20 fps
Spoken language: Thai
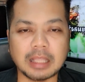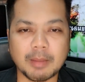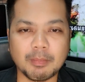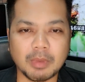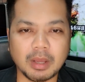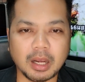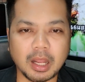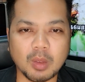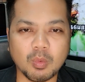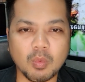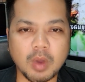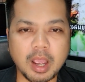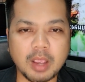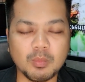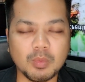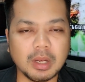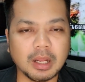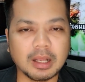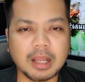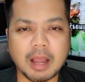ทำอะไรไว้
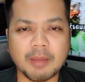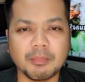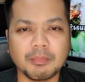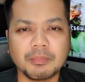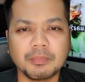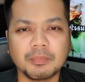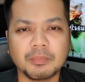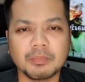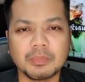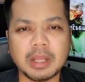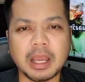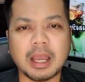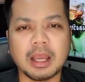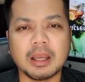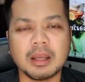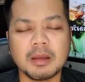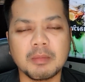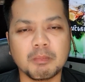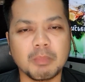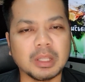วีรกรรมนะฮะ
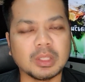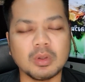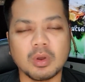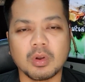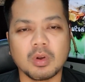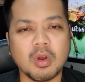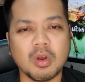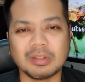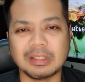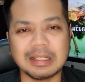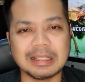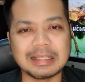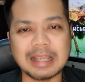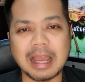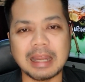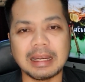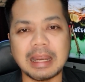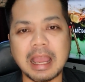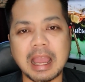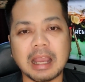ไม่ต้องรอถึง
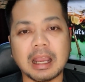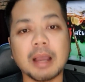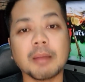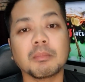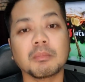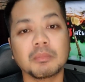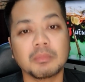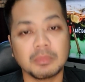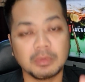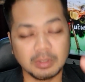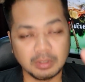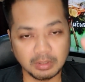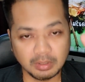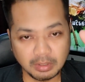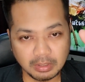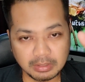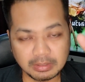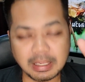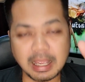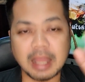ชาติหน้าครับ
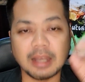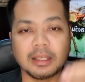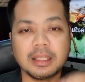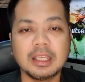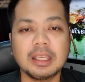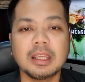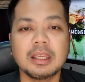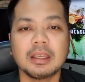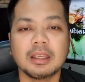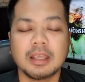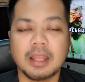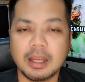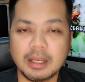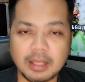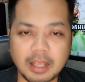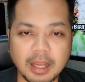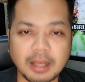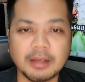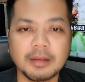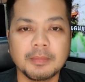ชาตินี้เห็น
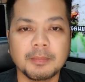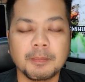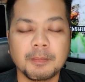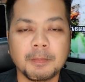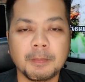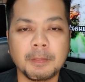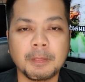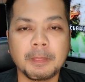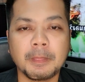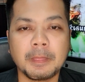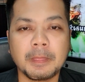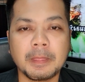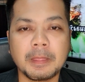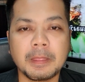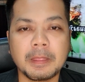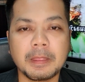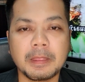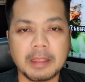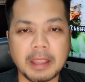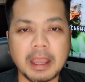เห็น
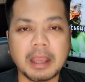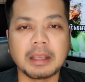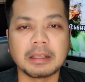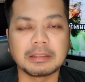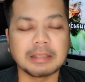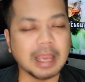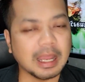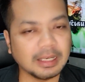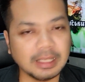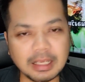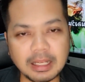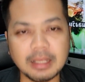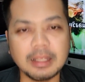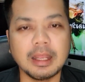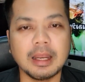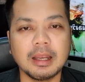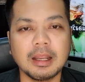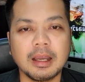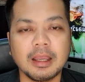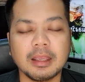นะชาตินี้เห็น
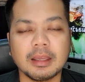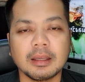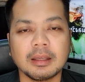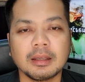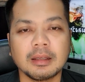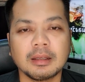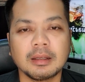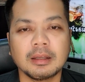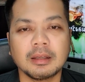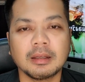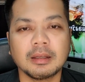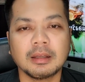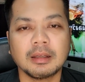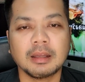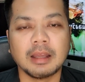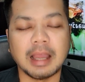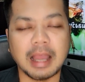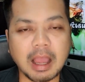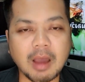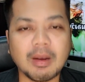เห็นเลย
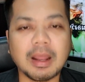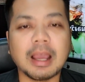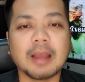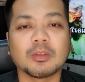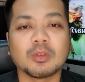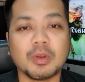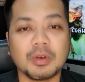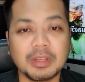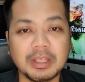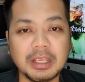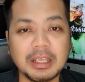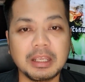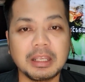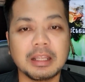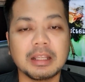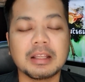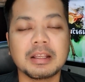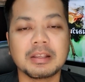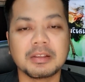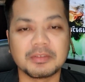เอาละวตอนนี้
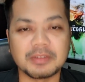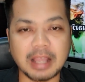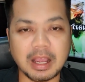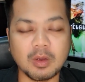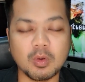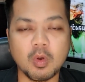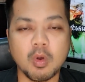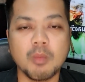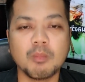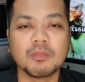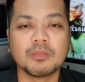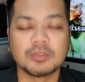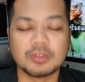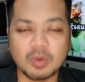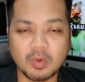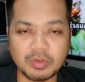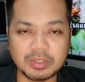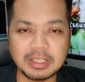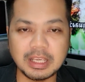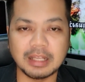สังคม
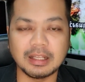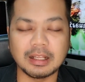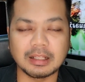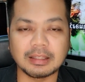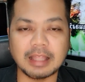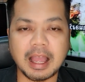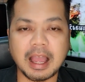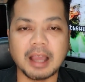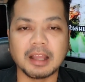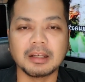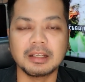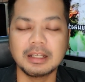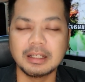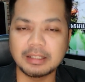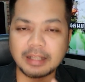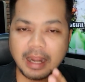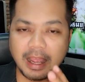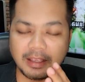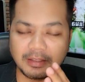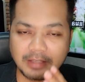โซเชียลต่าง ๆ หรือ
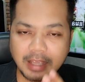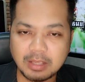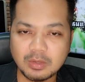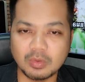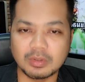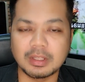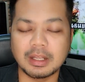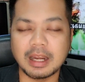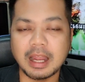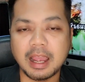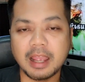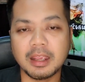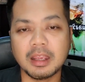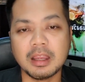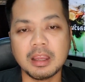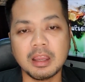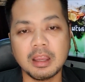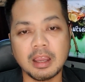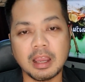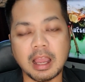ทนายสายหยุดทนาย
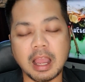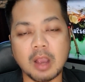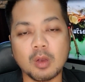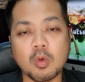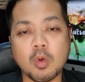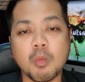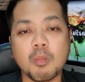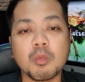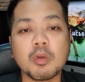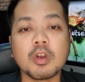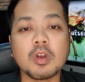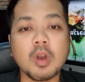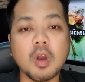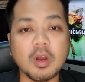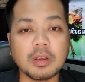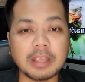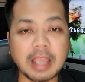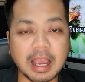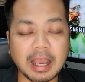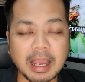อาคม
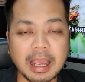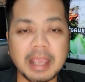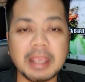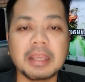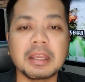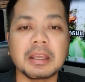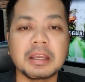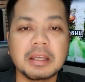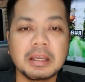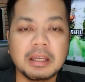ก็อยากให้